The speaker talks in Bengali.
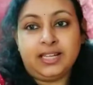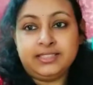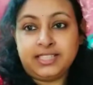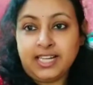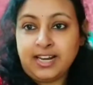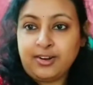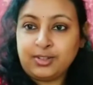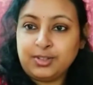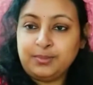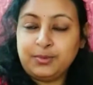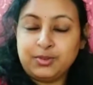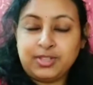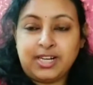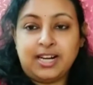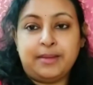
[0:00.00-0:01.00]
আজকে আর অত
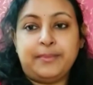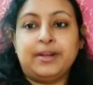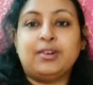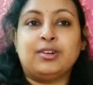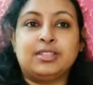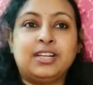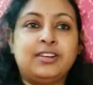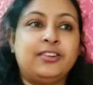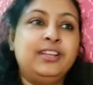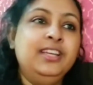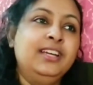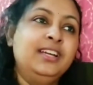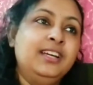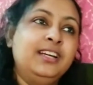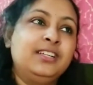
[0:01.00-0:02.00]
মন খারাপের কথা নয়
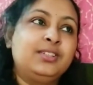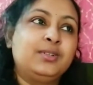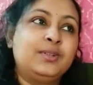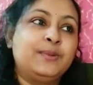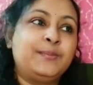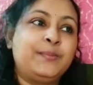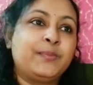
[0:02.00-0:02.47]
তো